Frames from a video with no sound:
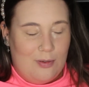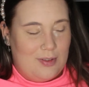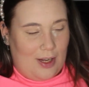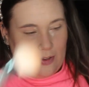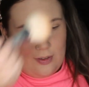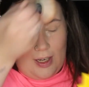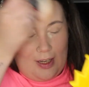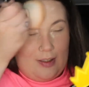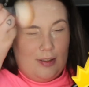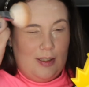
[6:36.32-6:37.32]
una
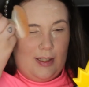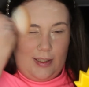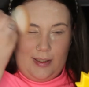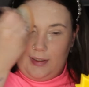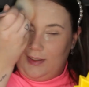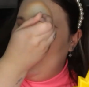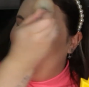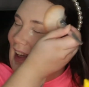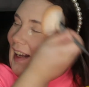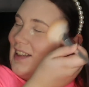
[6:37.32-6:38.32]
zona eh,
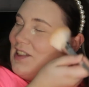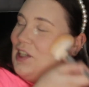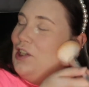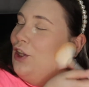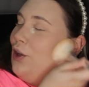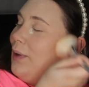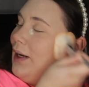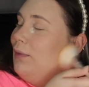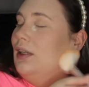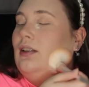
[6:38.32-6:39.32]
crítica en ese sentido
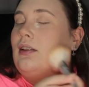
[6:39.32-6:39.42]
para mí.